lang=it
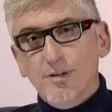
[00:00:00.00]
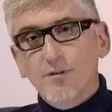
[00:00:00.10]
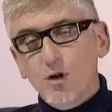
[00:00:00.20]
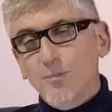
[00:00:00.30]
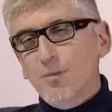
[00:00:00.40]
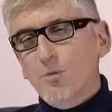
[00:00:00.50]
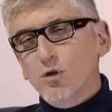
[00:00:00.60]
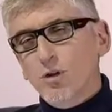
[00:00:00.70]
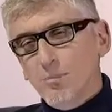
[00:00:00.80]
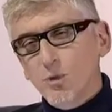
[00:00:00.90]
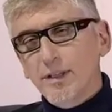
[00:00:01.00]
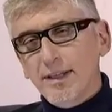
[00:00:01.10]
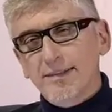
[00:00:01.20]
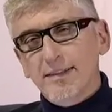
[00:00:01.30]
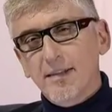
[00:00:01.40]
Steve Jobs è morto da più di
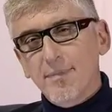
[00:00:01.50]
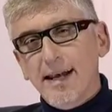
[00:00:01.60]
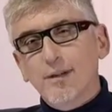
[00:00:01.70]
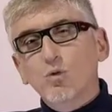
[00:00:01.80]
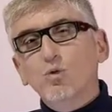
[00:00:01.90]
tre settimane,